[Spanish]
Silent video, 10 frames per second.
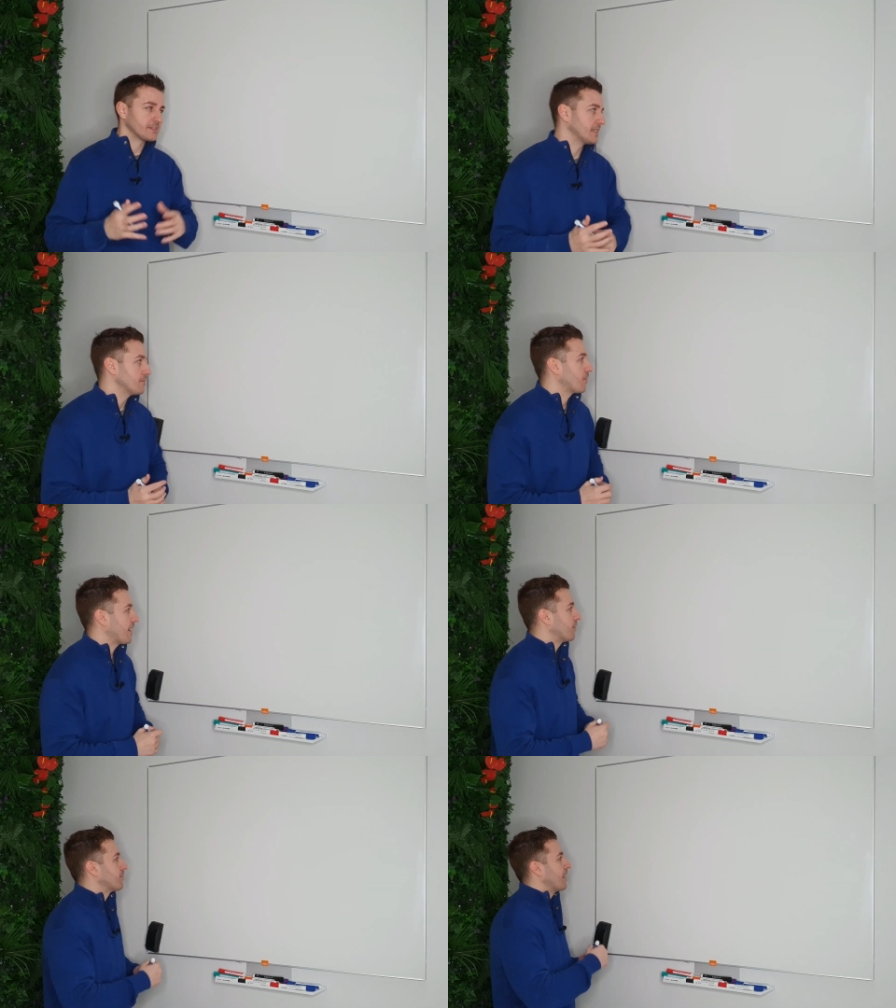Sí,
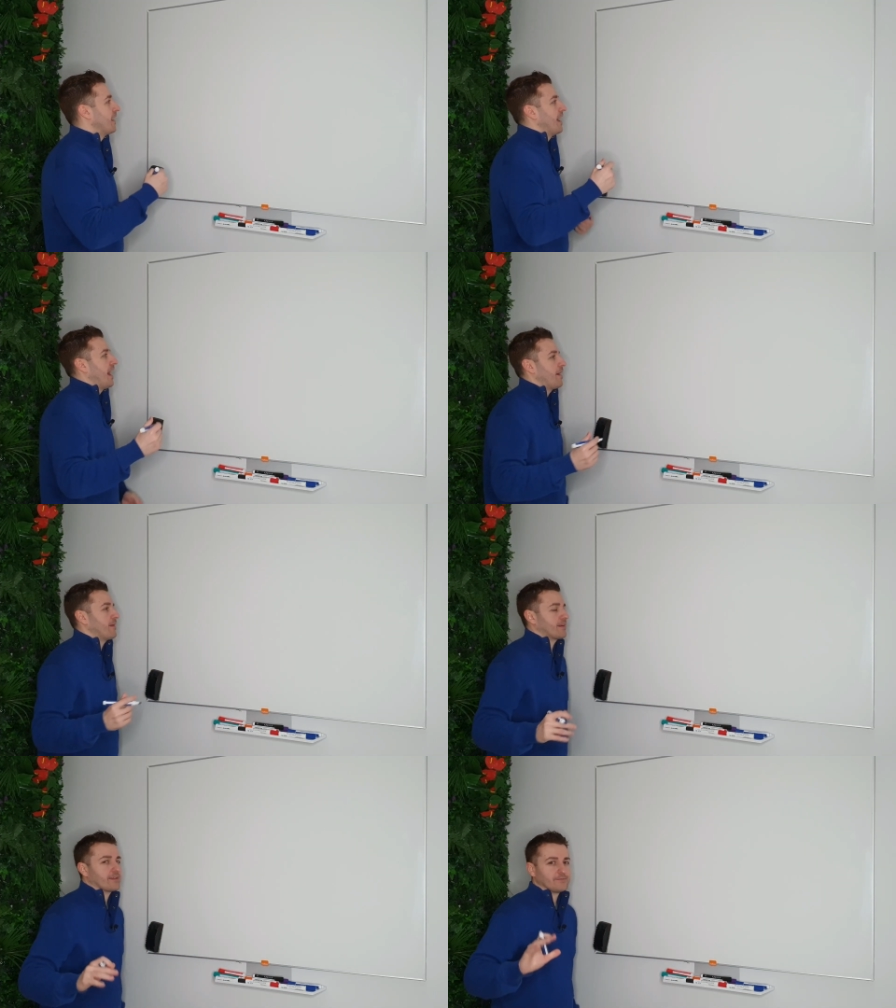bueno, a
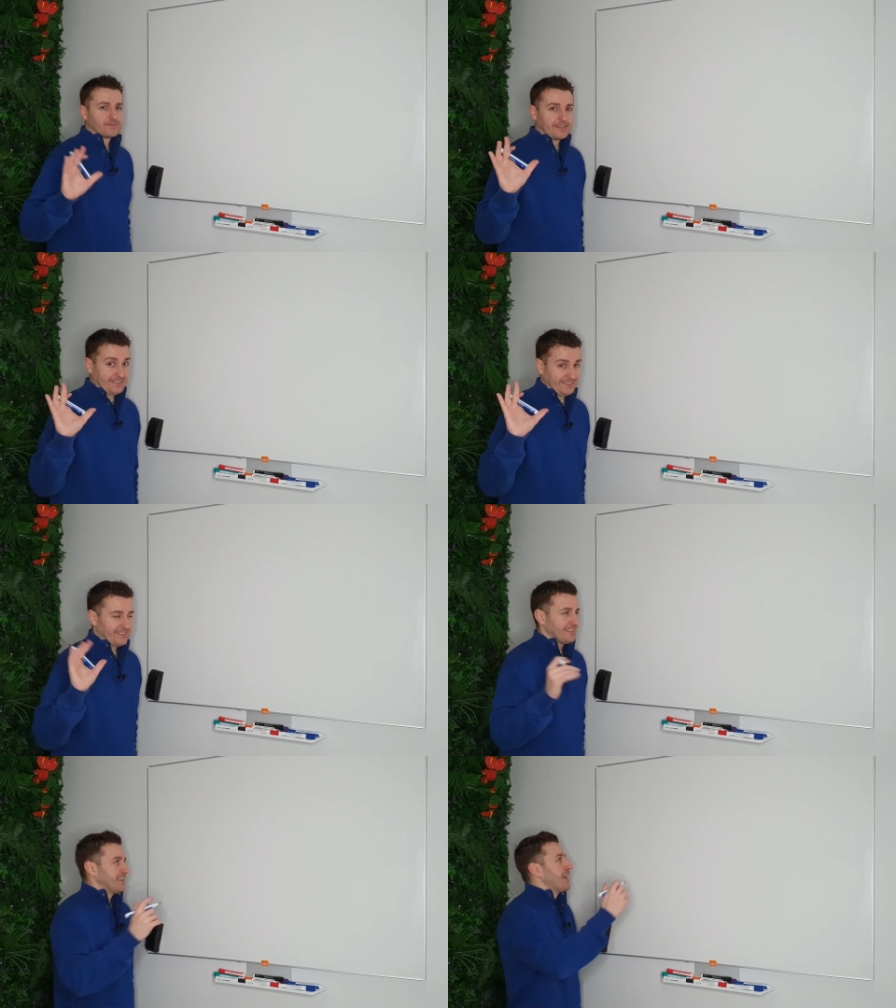ver,
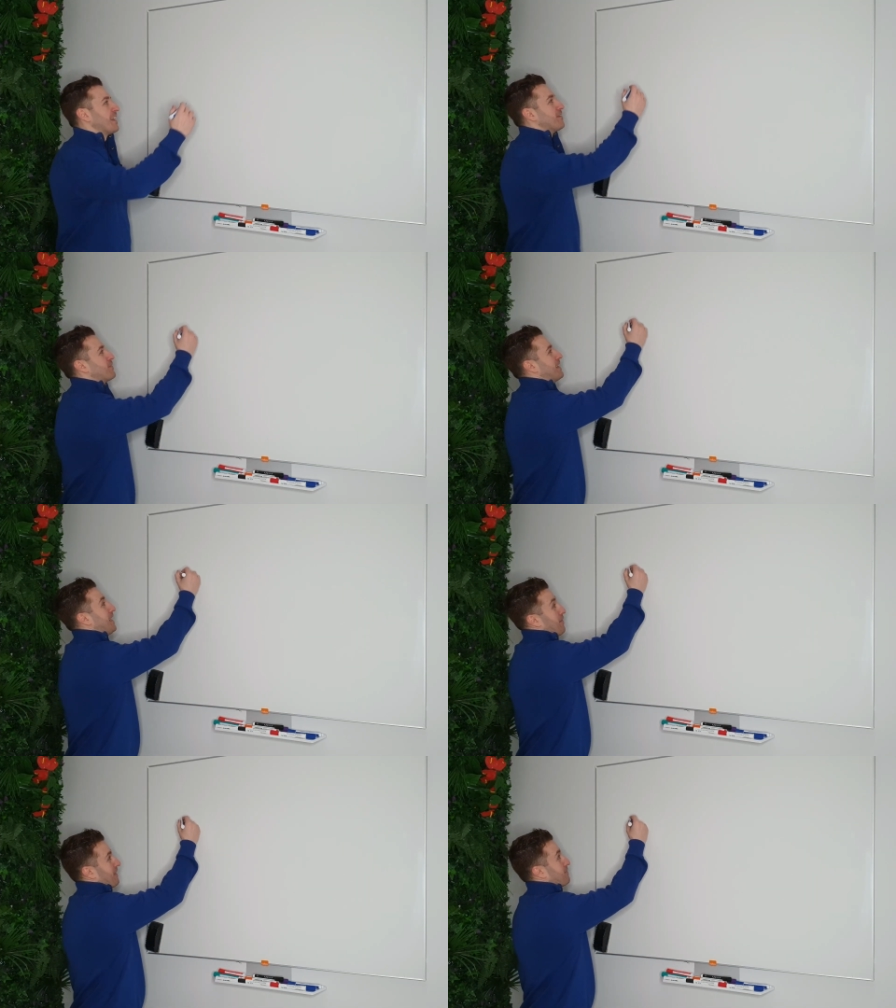en fin,
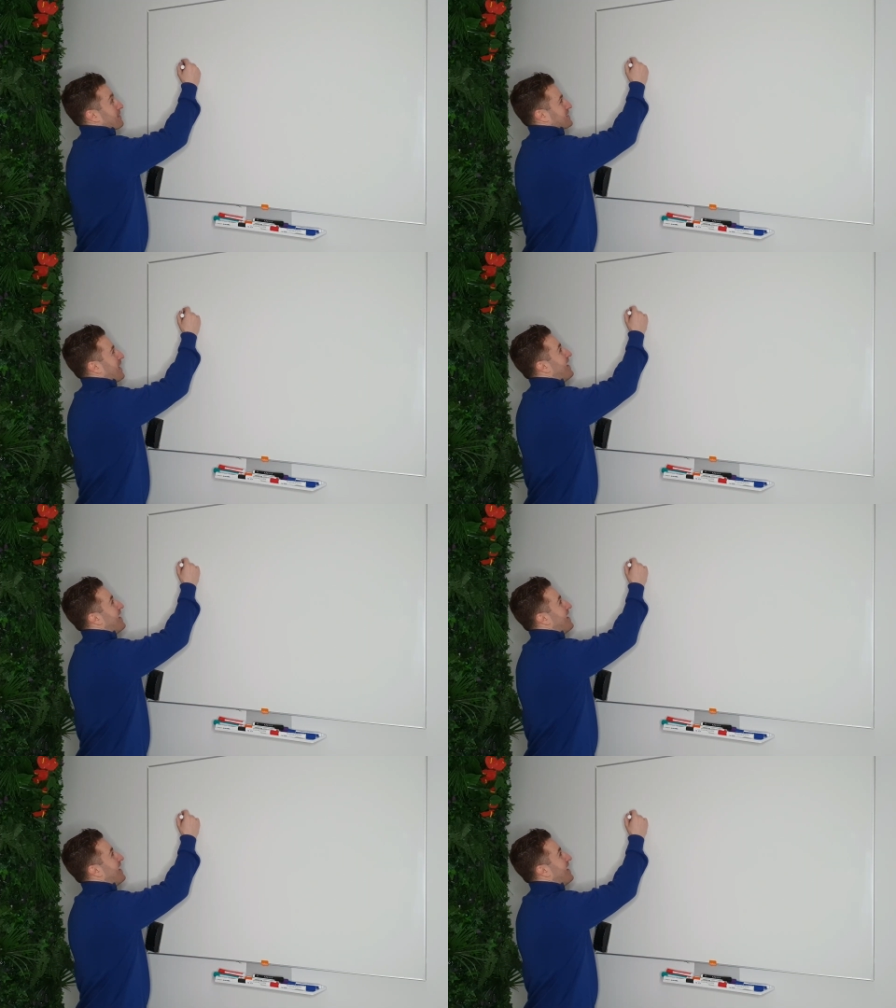a ver qué pasa.